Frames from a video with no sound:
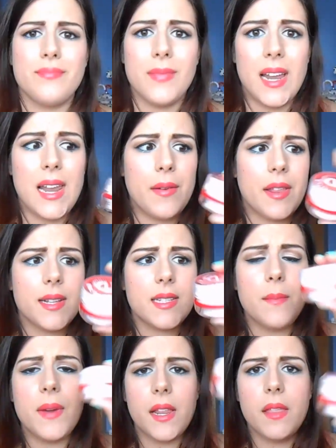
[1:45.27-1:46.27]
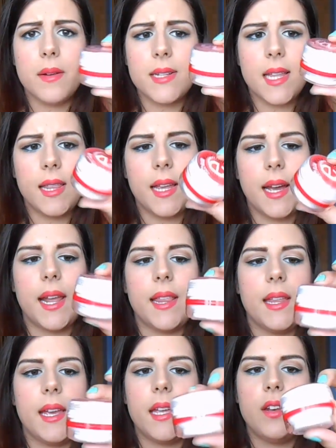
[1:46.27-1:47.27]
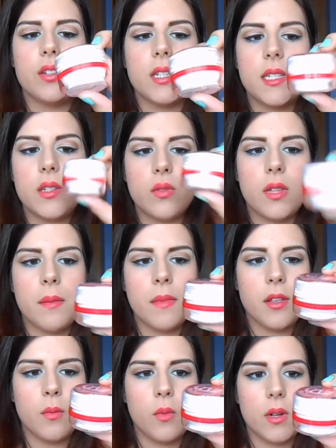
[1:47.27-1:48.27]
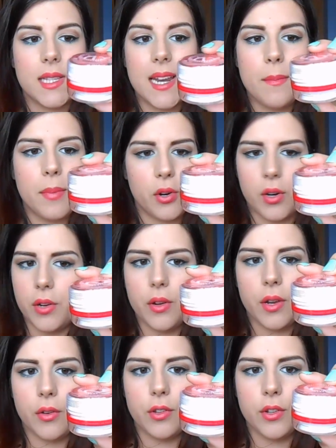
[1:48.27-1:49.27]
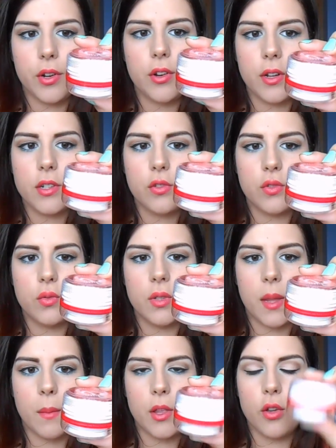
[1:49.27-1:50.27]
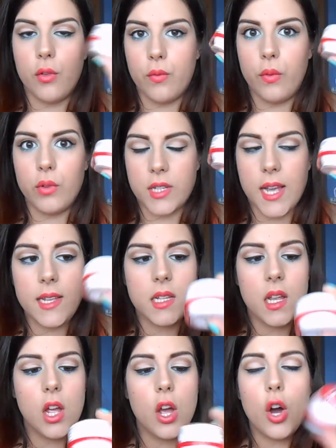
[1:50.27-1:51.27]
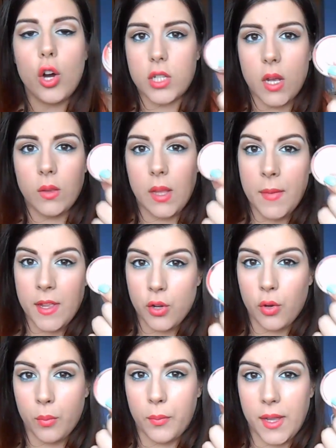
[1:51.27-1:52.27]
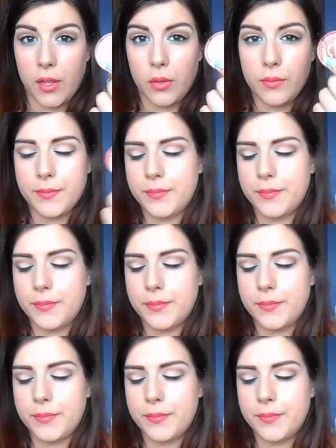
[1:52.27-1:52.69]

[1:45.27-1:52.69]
La verdad es que parece bastante grande y no sé si es un tamaño muestra, pero creo que no. Yo creo que esto es un tamaño full size, o sea, un tamaño completo.